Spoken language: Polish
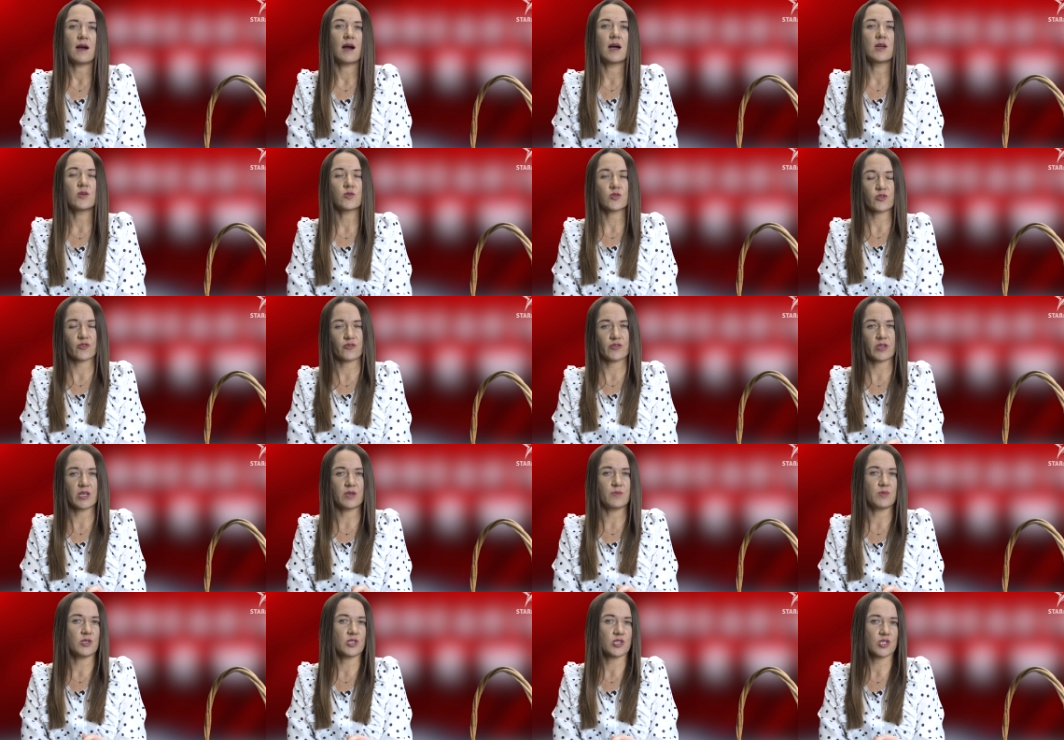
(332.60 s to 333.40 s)
A już w
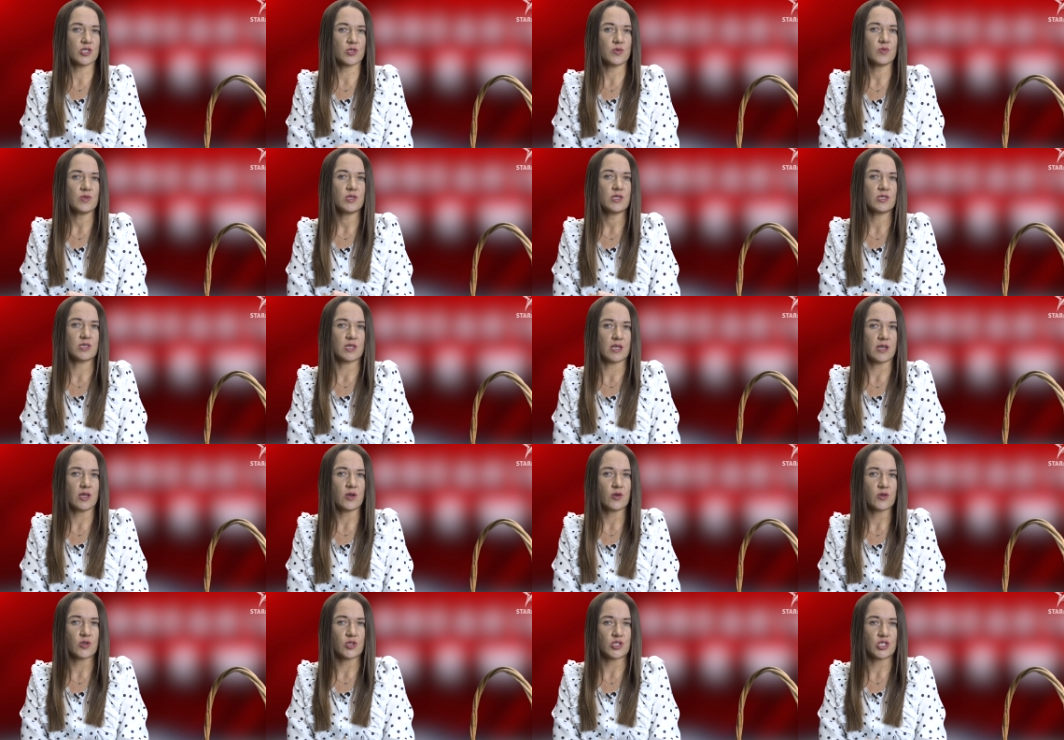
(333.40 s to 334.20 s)
najbliższą
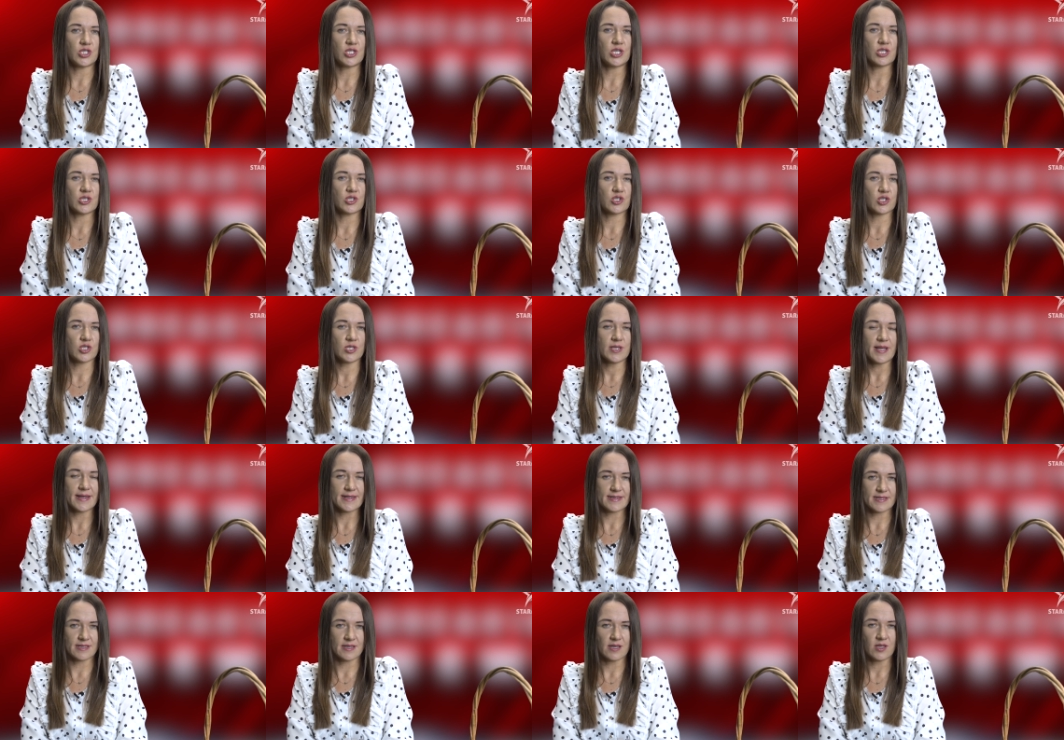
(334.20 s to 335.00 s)
niedzielę o godzinie
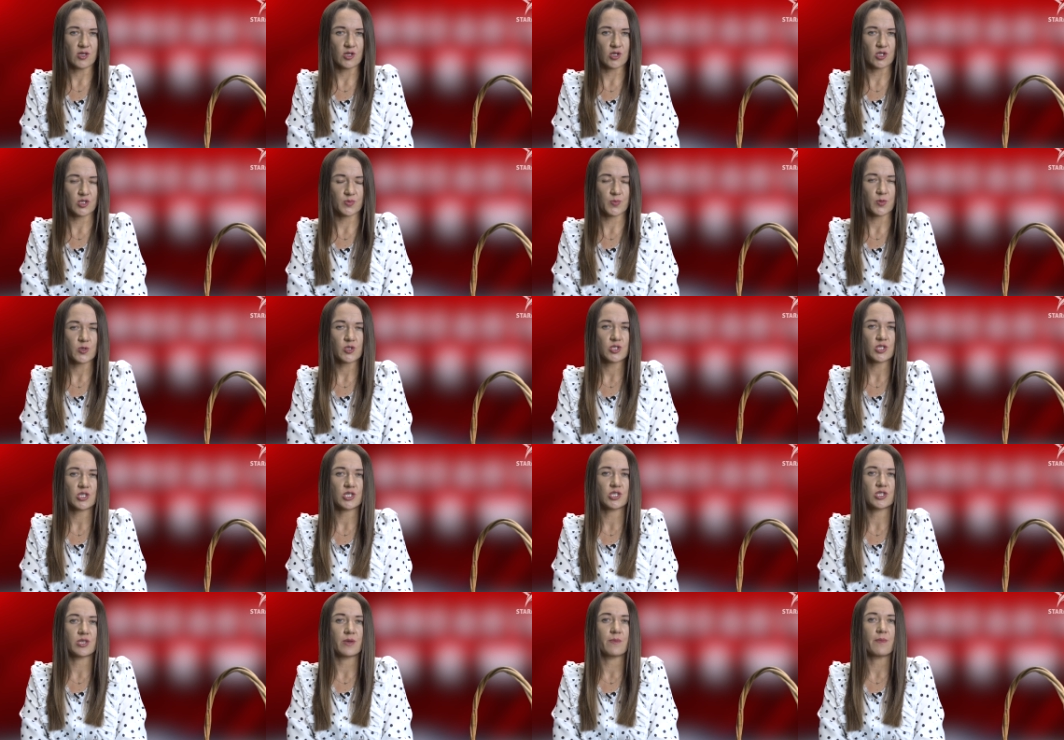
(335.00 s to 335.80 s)
13
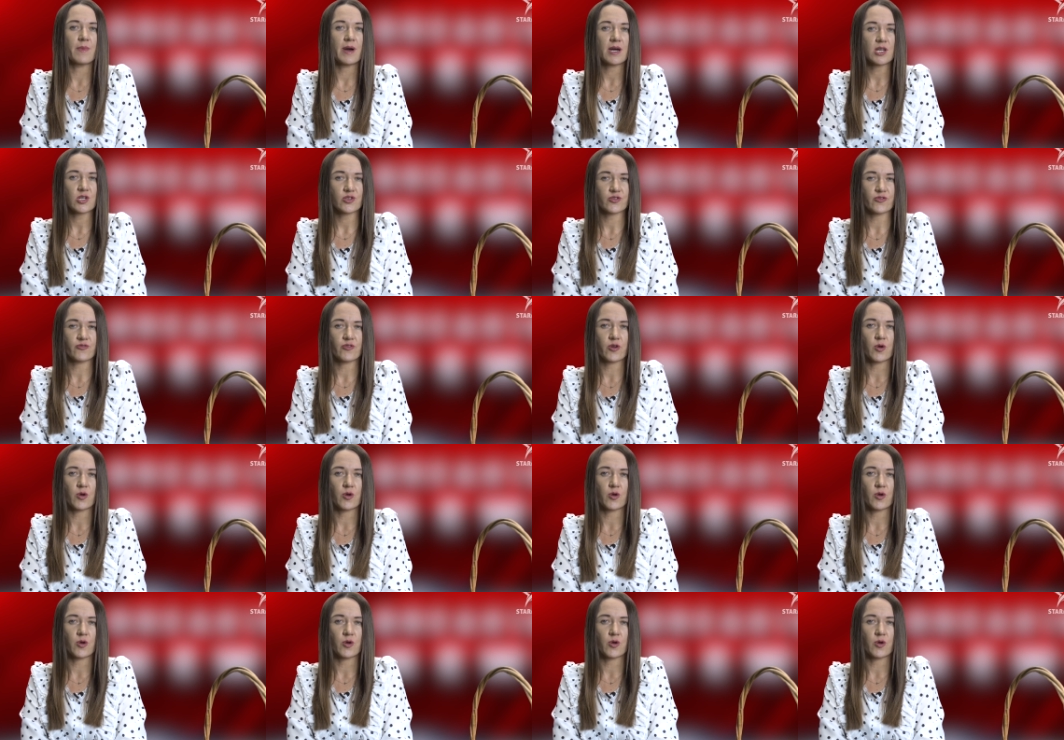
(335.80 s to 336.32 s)
rozpocznie się marsz w